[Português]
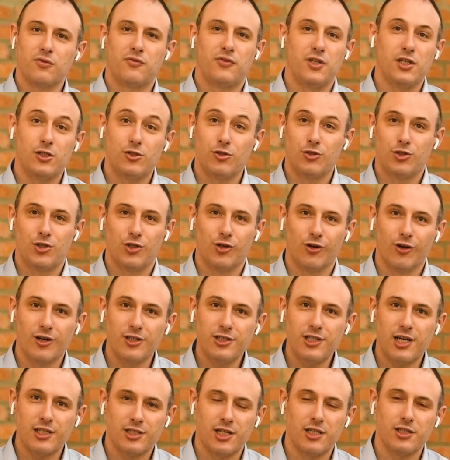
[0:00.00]
vídeo de
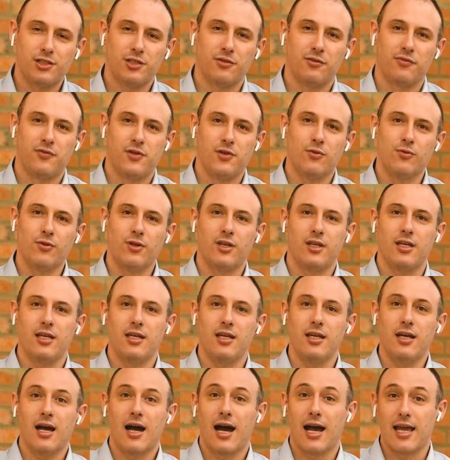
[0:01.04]
hoje a gente viu
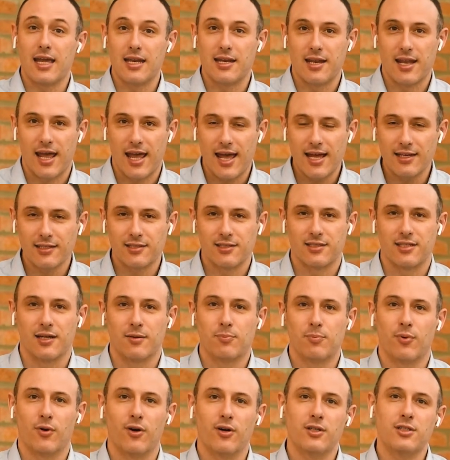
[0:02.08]
que a inércia
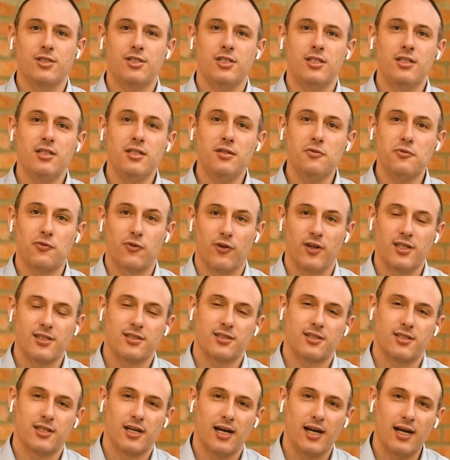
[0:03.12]
pode
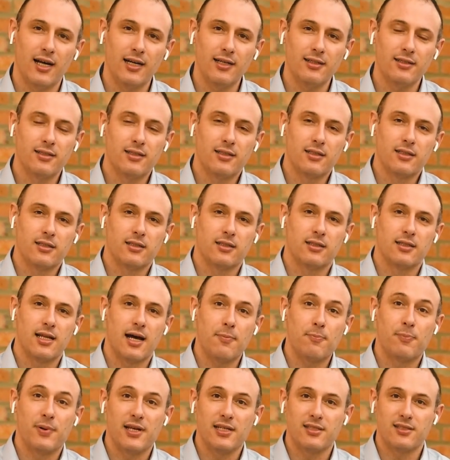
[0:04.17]
influenciar
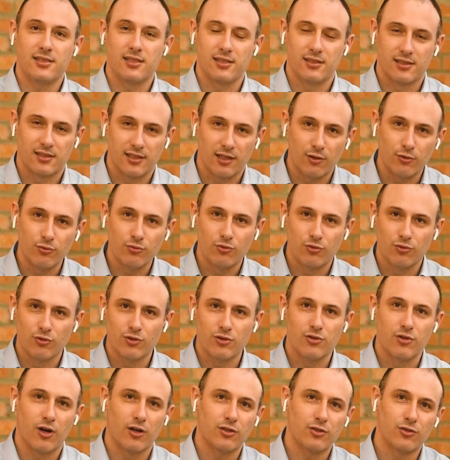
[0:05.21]
na precisão
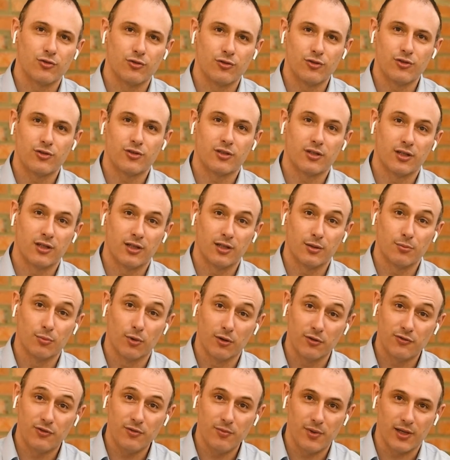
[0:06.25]
dos nossos uh,
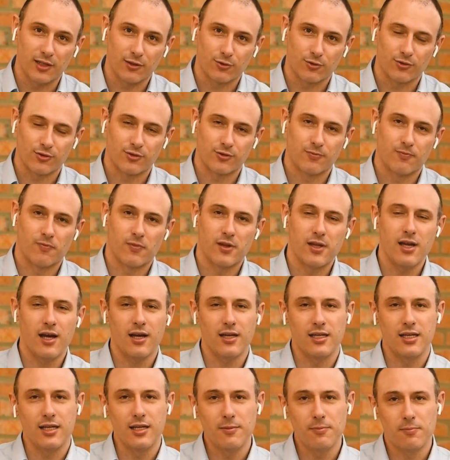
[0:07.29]
movimentos. E
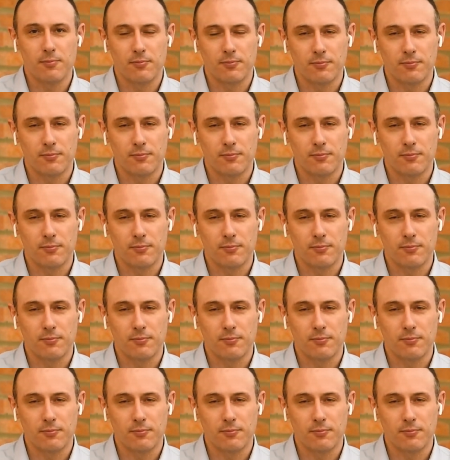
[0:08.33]
aí,